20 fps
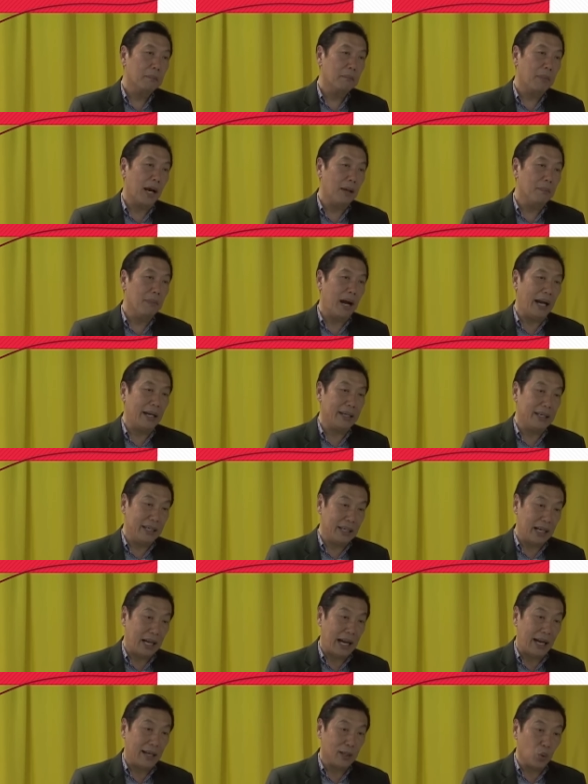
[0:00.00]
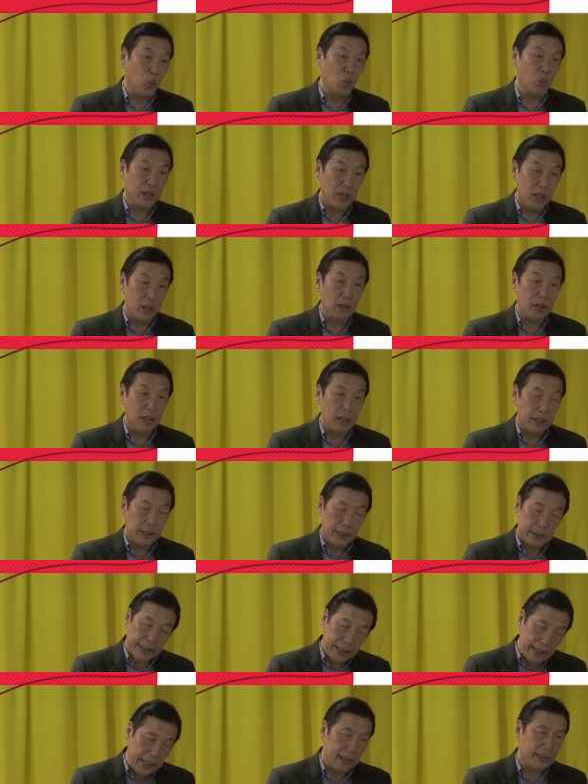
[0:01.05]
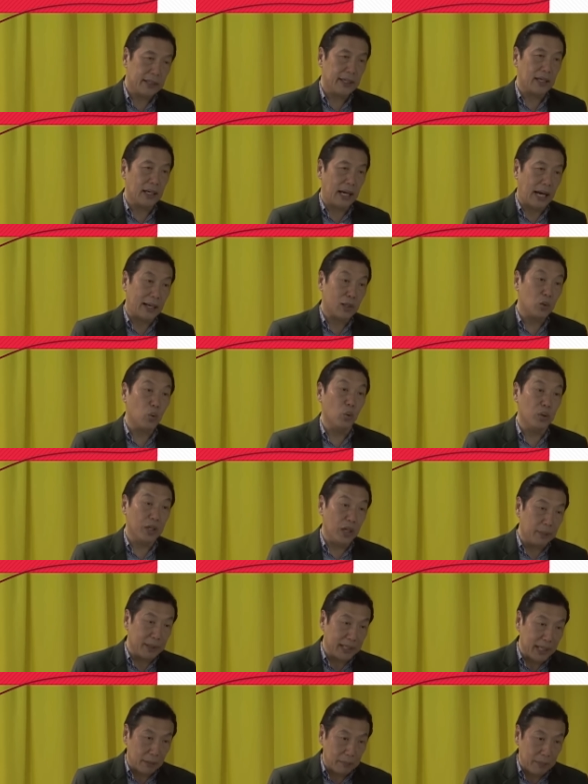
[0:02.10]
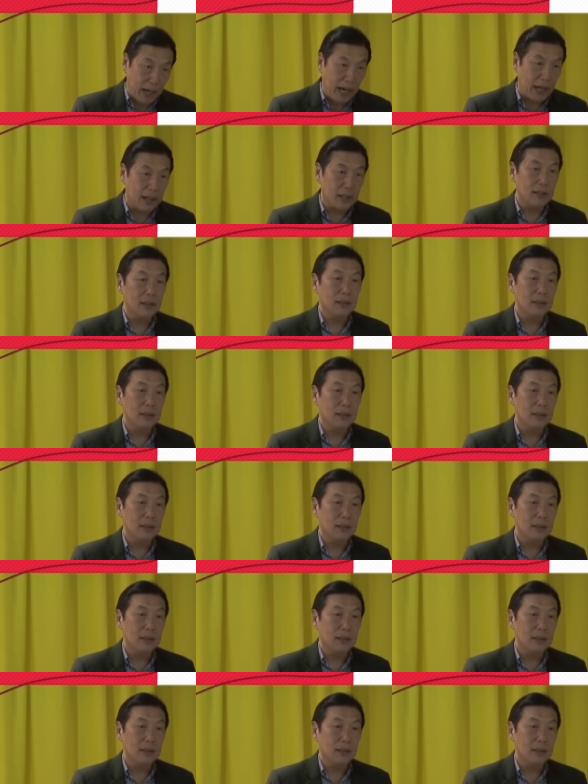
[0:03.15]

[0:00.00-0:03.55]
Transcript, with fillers: บ่ายๆกินอาหารถุงเที่ยวเที่ยงกินอาหารถุงที่เอามาจากบ้าน